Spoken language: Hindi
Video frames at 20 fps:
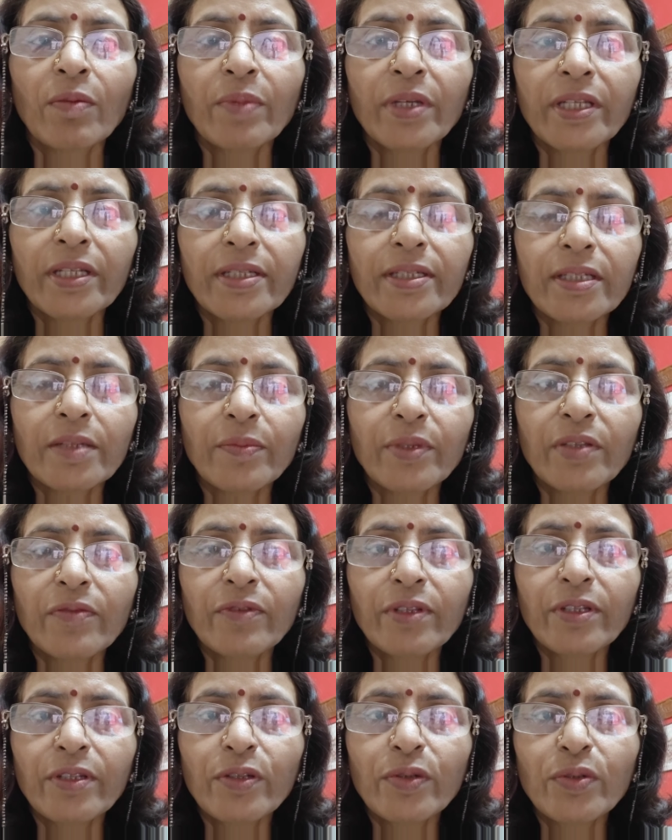और मेरे सभी
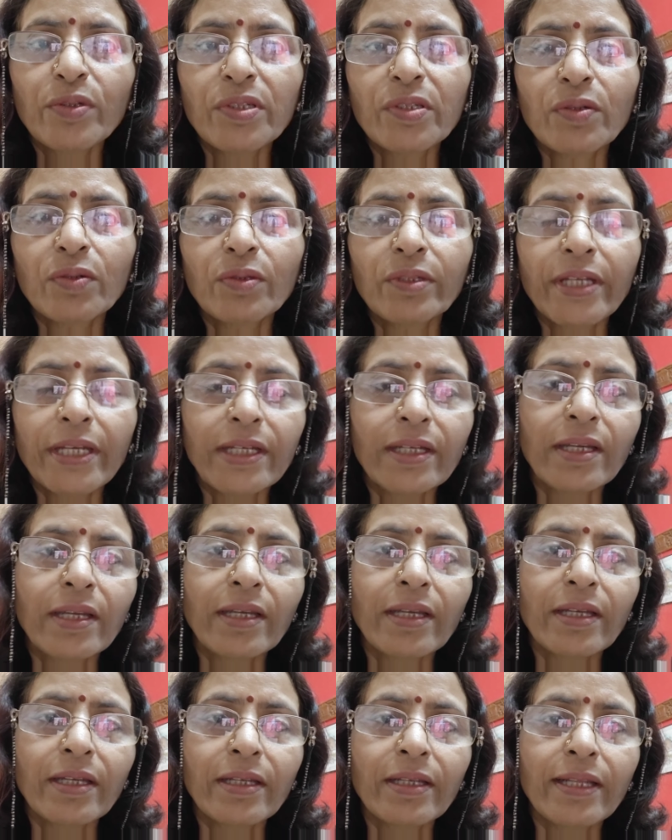वीडियोस को
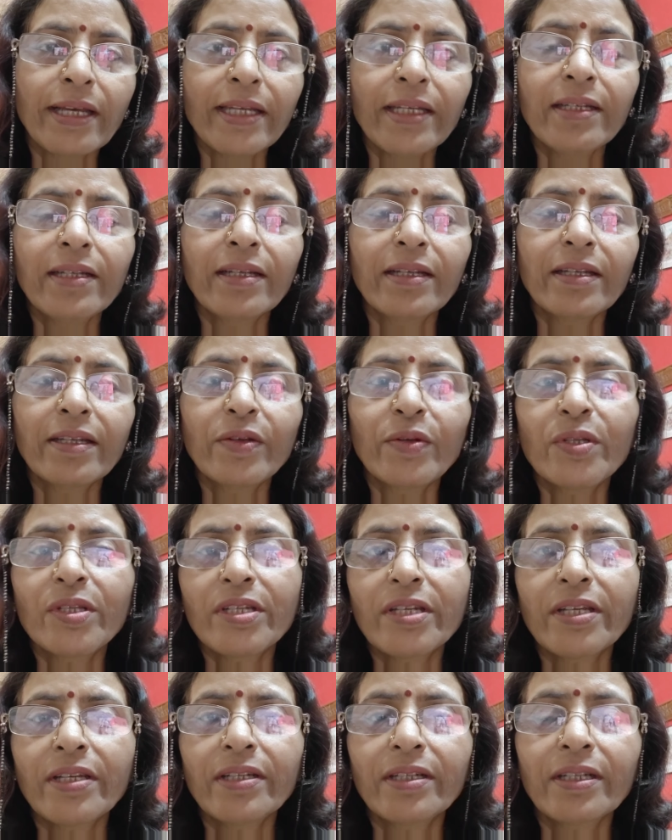देखें लाइक करें और
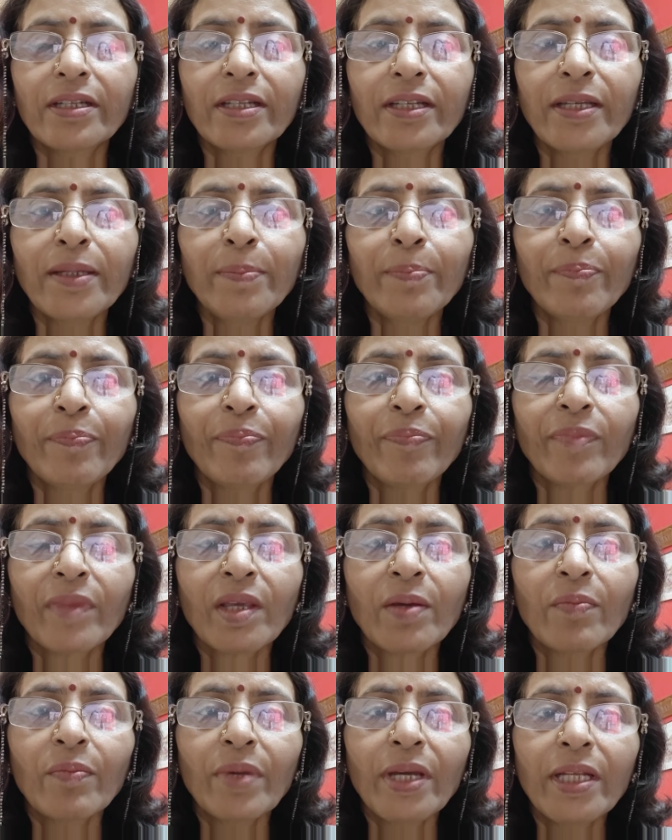शेयर करें
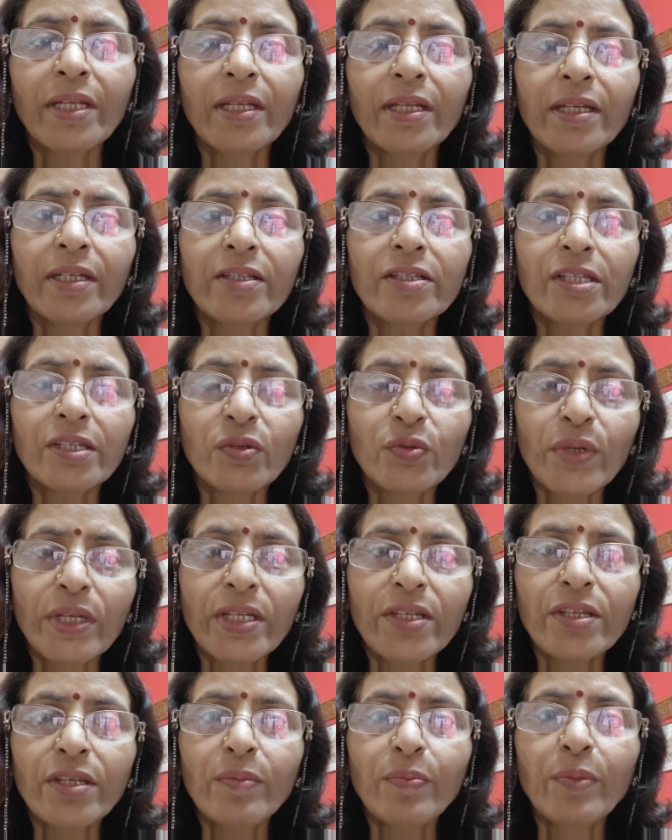मैंने जी
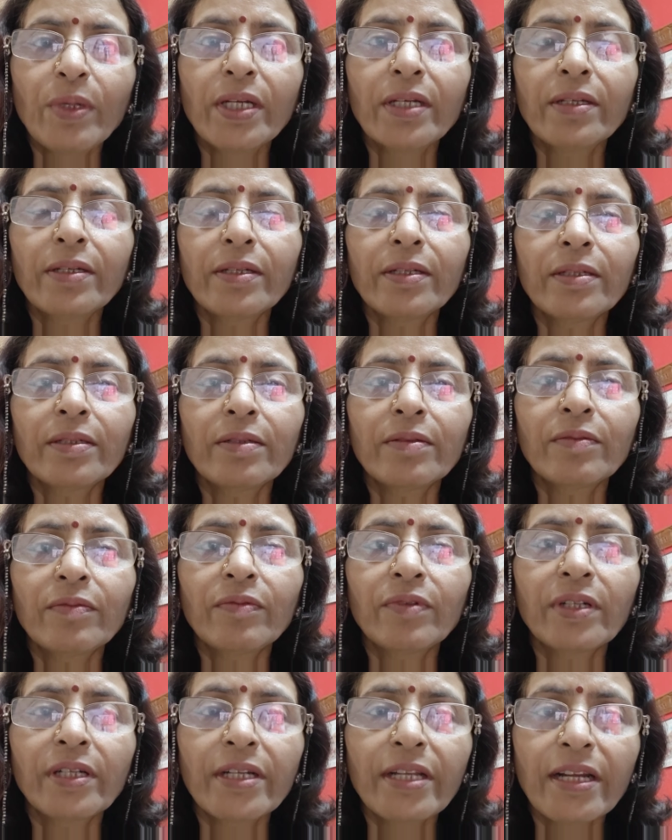ट्वेंटी पर
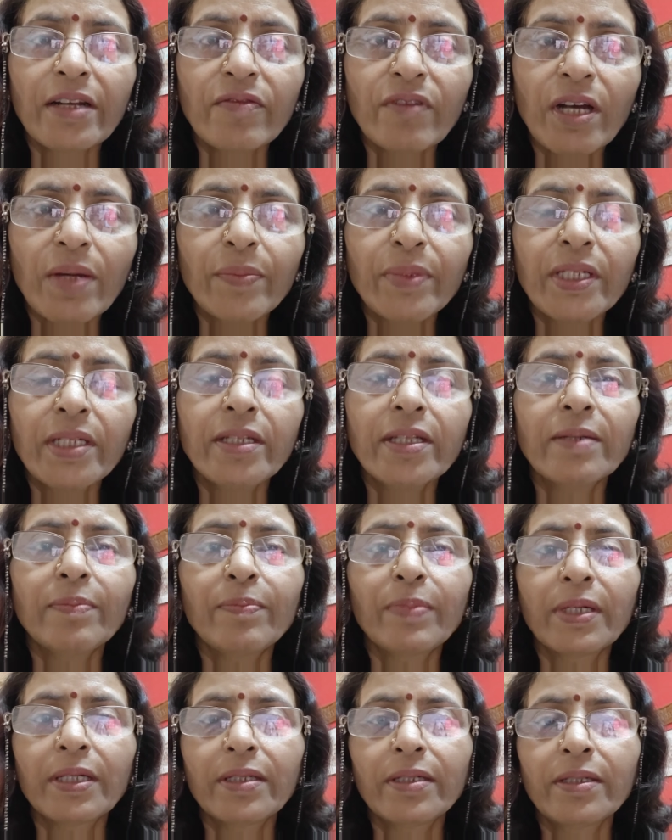वर्ल्ड एनवायरनमेंट डे
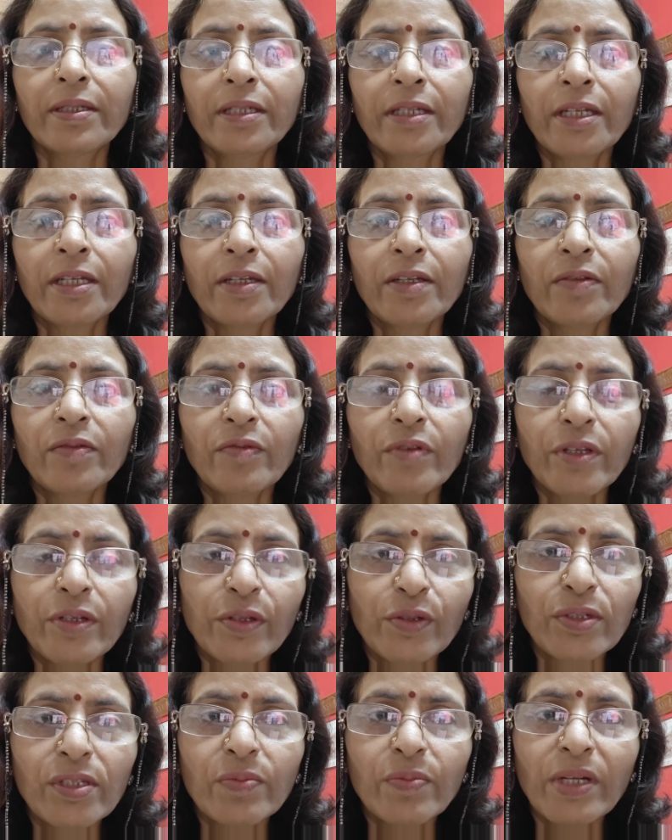पर
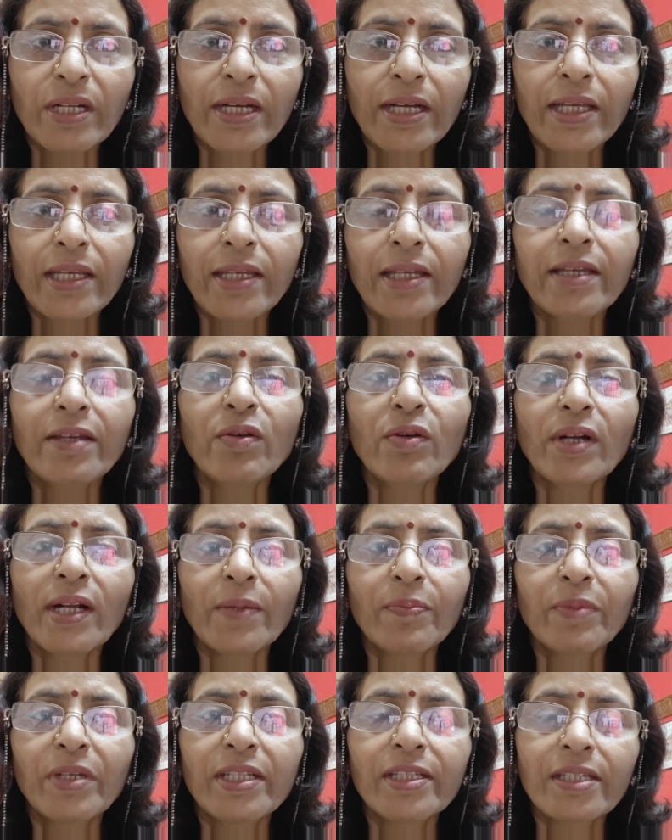वीडियोस बनाए हैं और
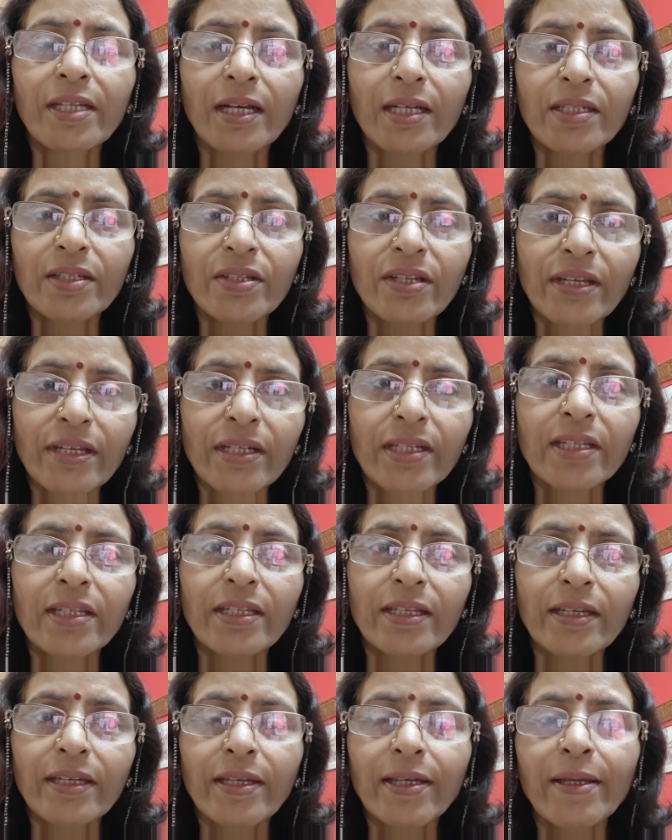आपके साथ शेयर
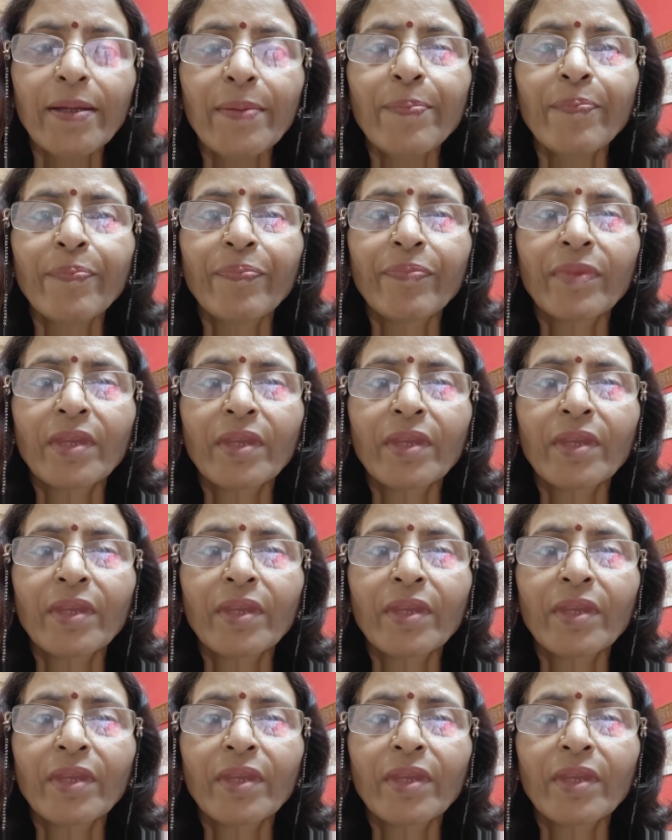किए हैं